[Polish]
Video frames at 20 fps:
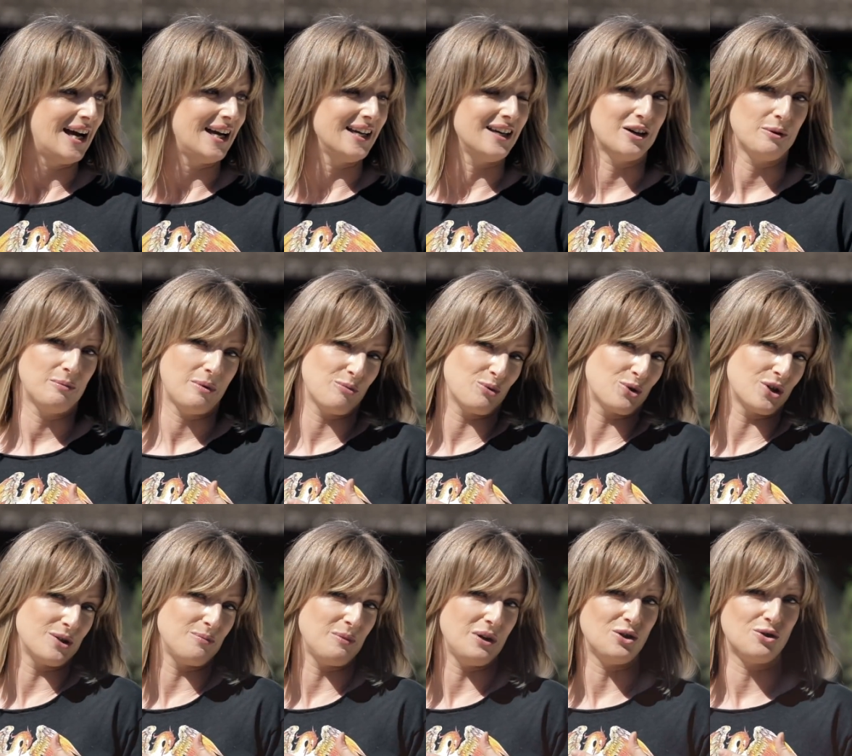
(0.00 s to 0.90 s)
A ja chyba
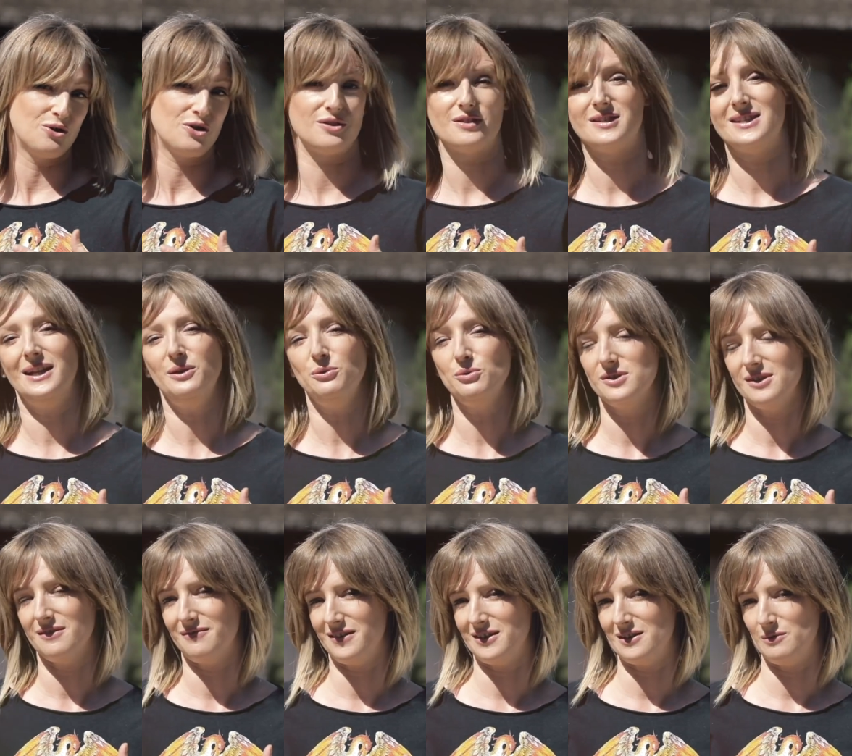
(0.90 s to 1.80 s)
muszę zmienić
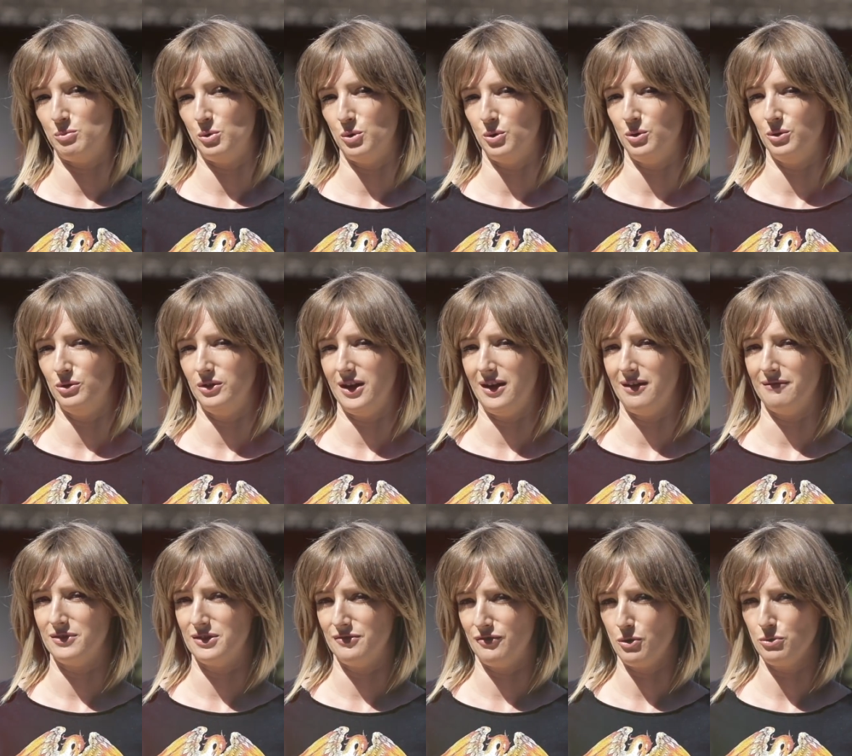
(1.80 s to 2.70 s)
status na Facebooku
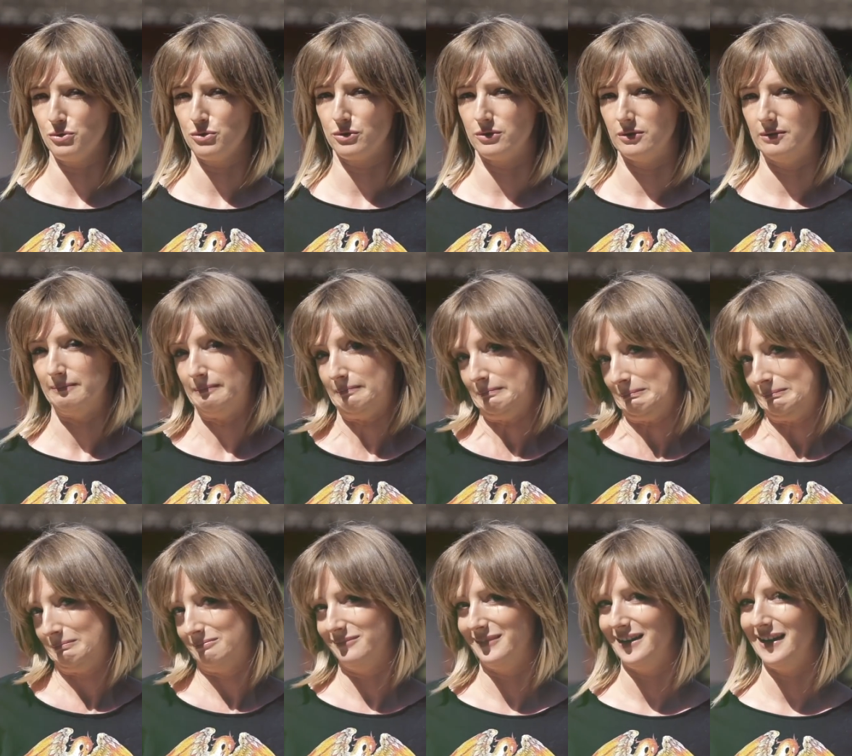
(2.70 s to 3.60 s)
na w związku.
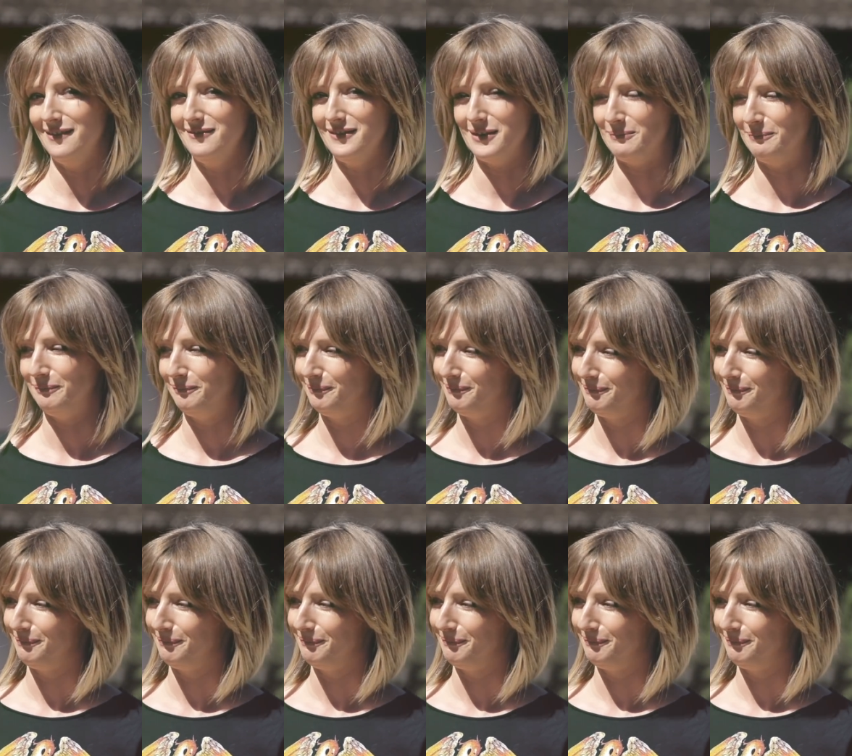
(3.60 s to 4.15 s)
Nie wiem.